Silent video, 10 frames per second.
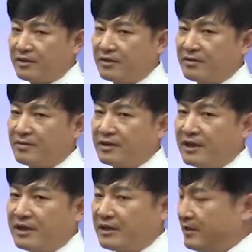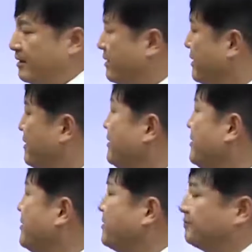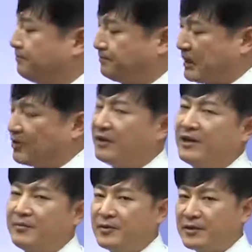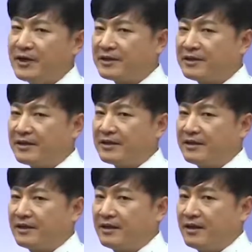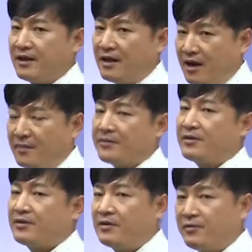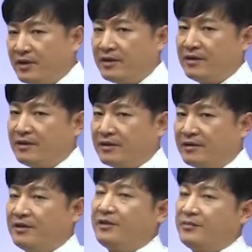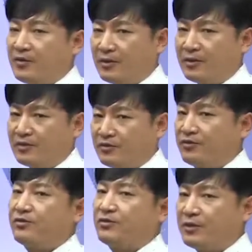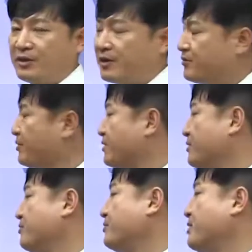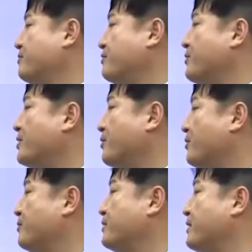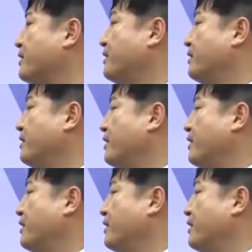여러분들의 걸림돌이 아니라 합격을 위한 디딤돌 추춧돌이 될 수 있는 순간이 분명히 올 겁니다.